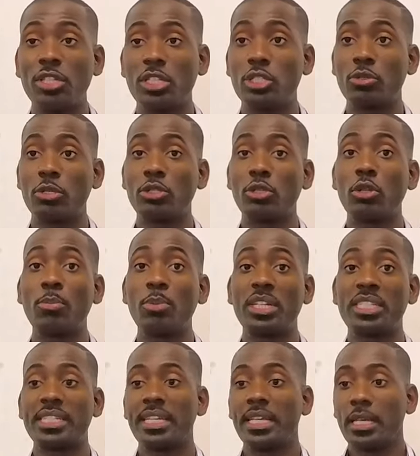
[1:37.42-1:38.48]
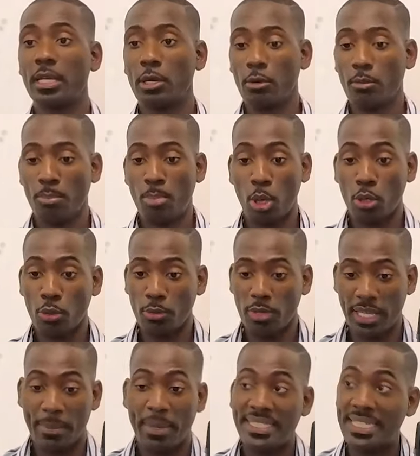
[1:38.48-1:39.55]
y sobre todo, pues,
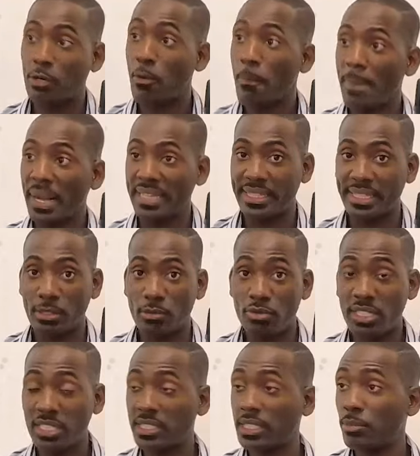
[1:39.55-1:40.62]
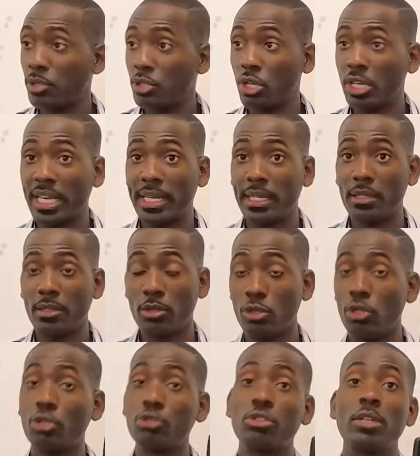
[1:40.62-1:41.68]
porque vas a compartir un testimonio que
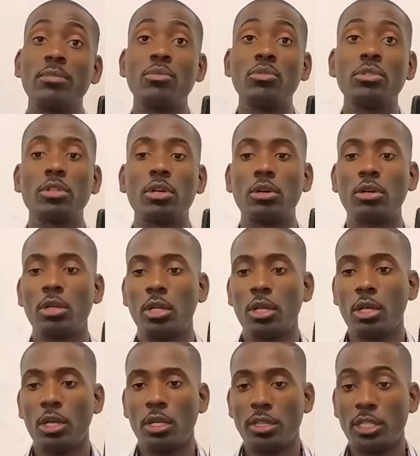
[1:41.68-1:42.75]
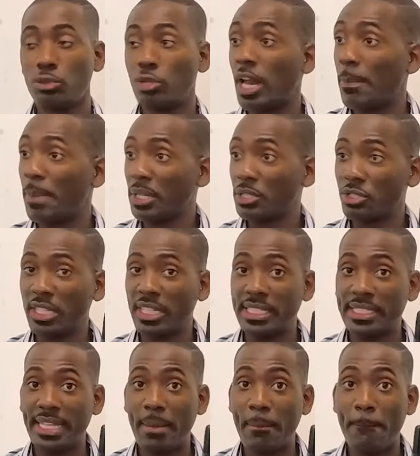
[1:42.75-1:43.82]
no todo el mundo ni todas las personas
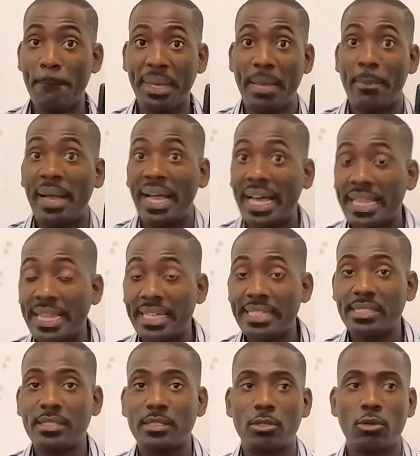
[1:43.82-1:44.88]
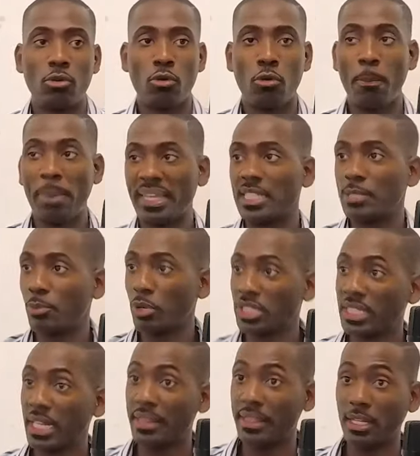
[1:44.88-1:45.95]
están preparadas o predispuestas
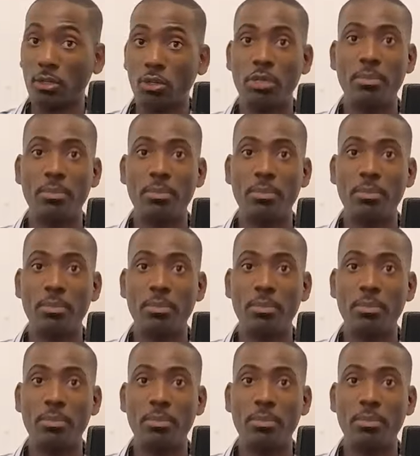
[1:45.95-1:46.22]
a hacerlo y